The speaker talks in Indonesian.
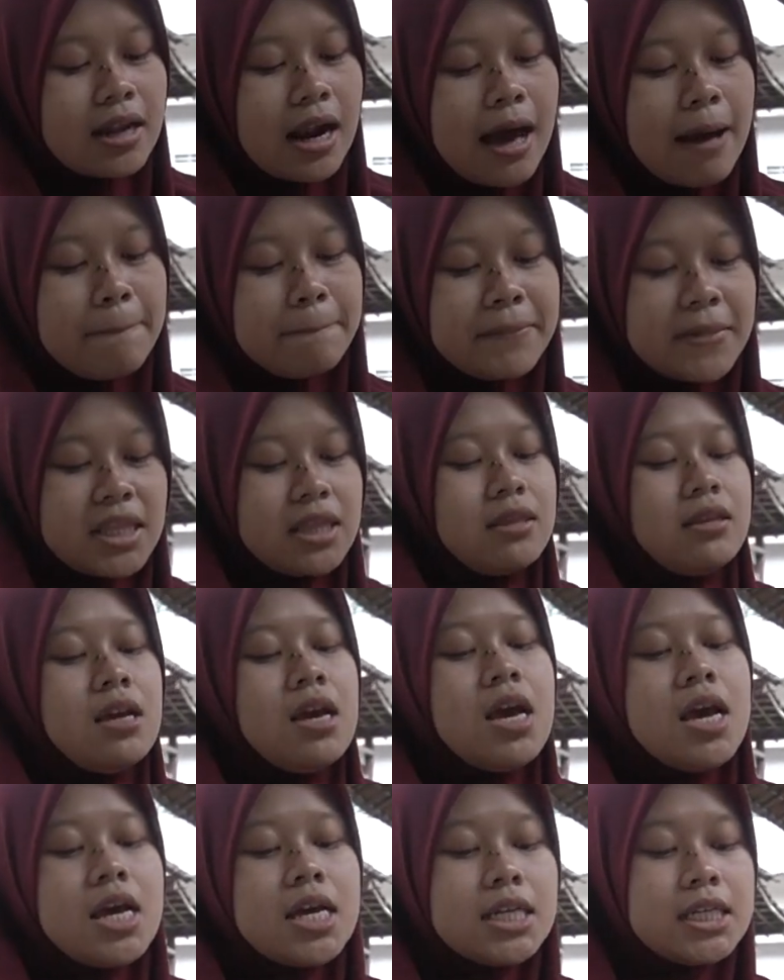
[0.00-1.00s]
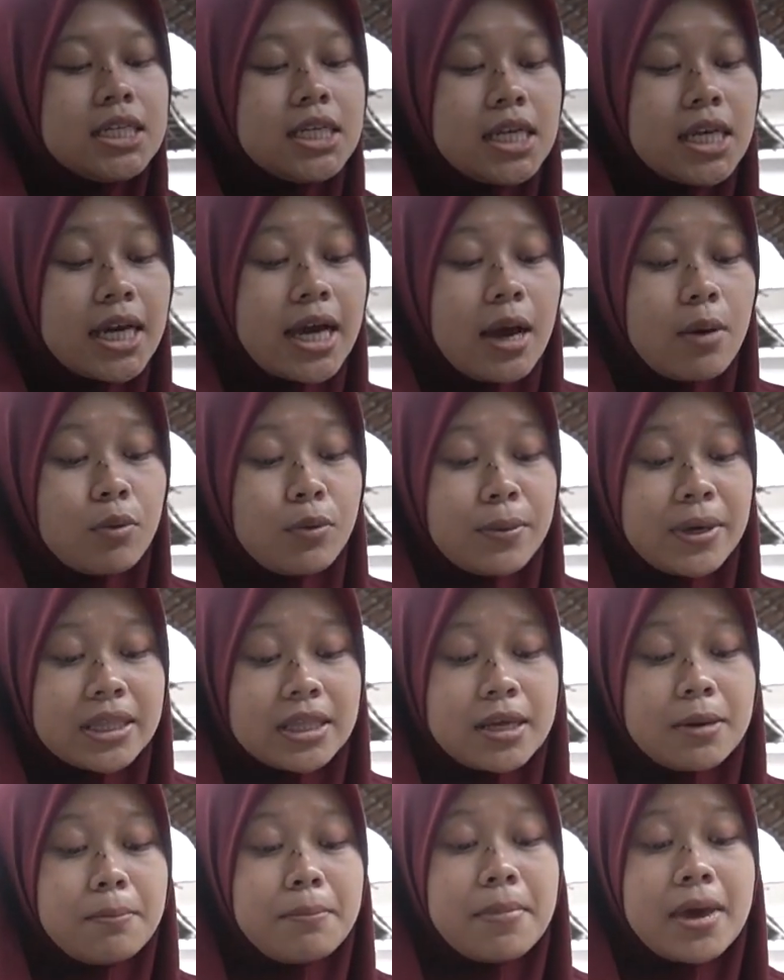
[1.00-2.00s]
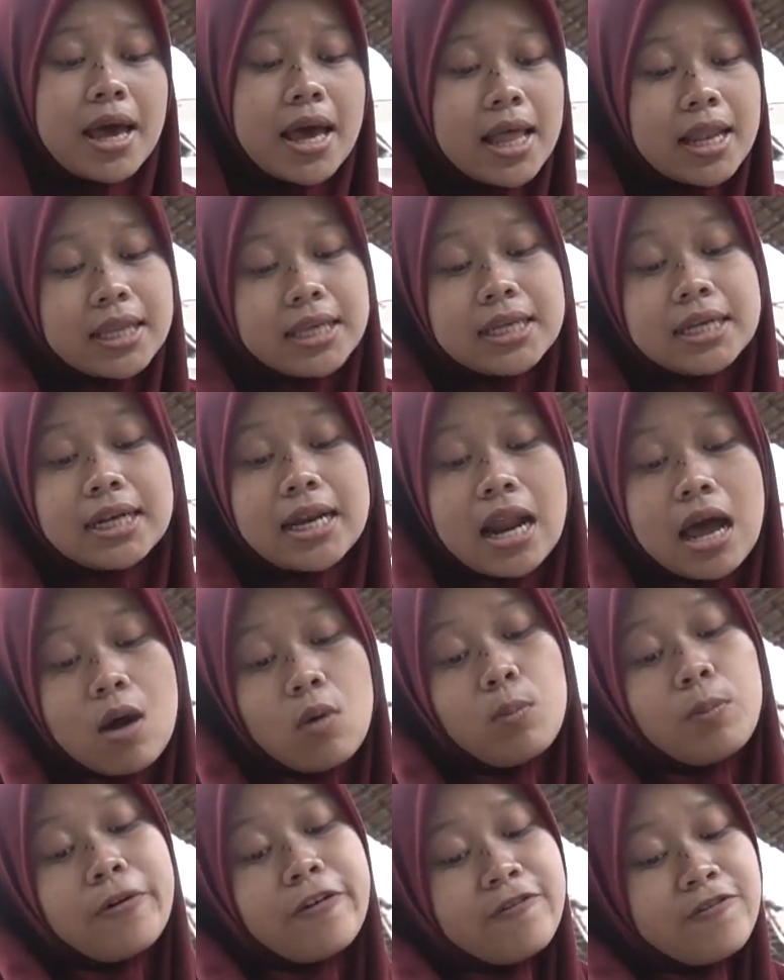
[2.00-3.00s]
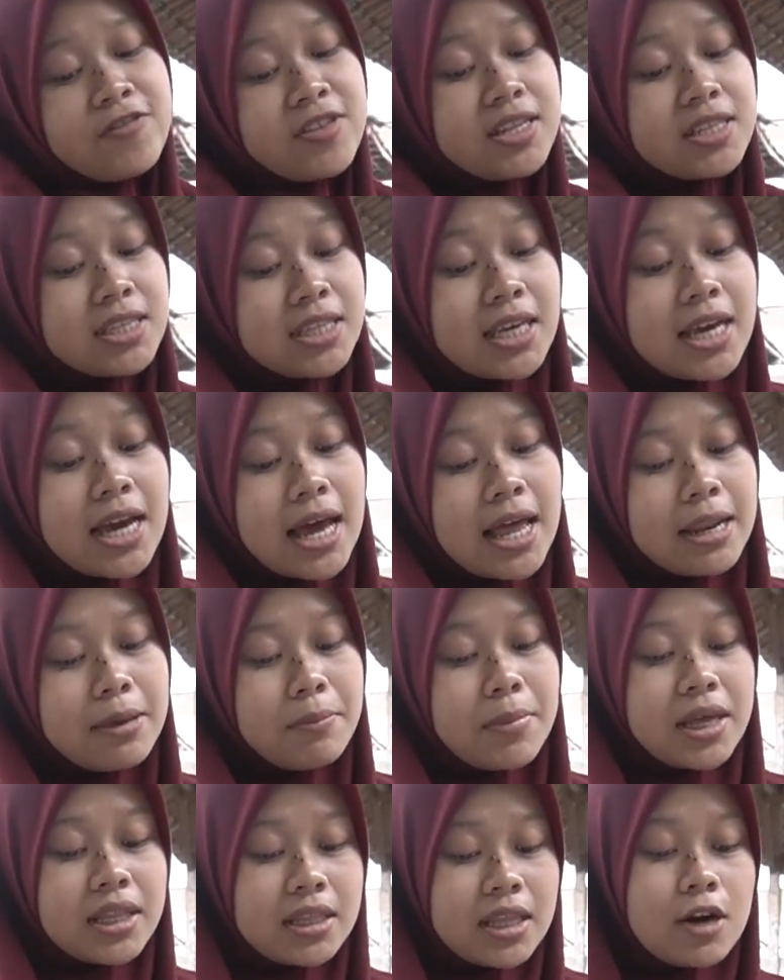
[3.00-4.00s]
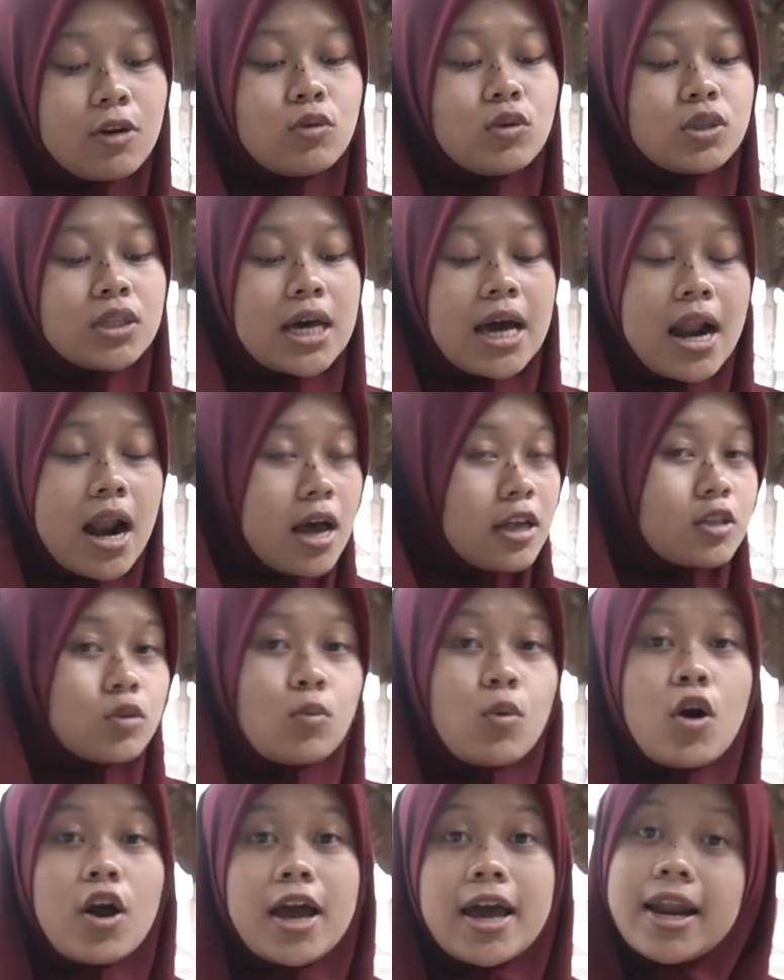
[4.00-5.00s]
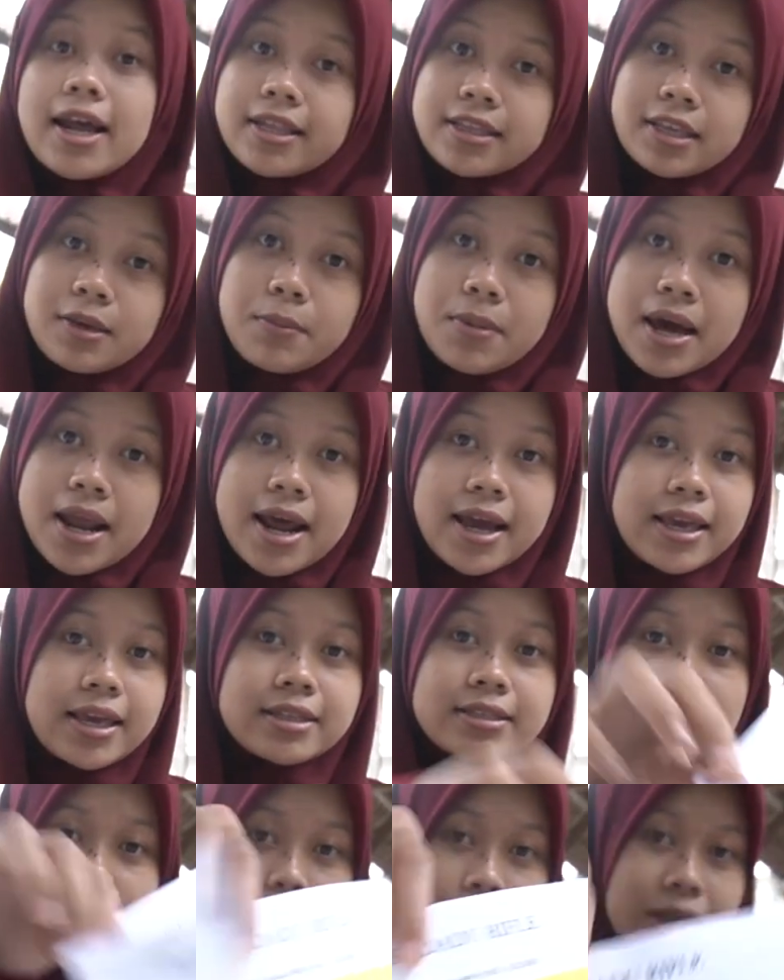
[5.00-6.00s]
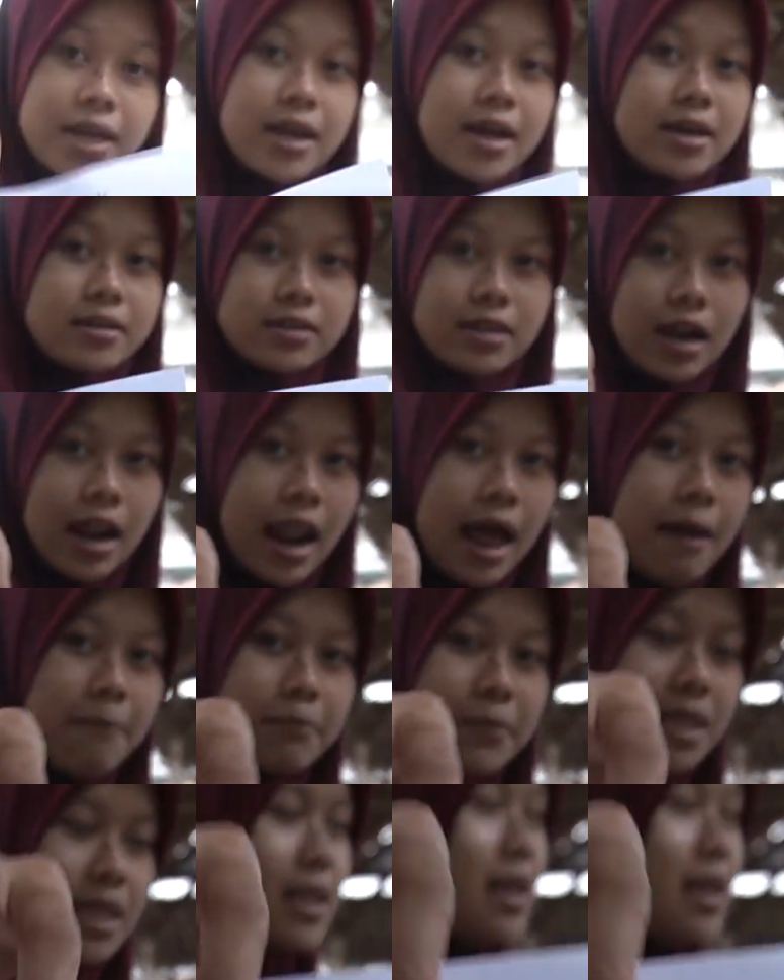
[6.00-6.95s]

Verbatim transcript: Slamet di Kabupaten Malinau, Provinsi Kalimantan Utara. Semoga nanti barangnya sampai dengan selamat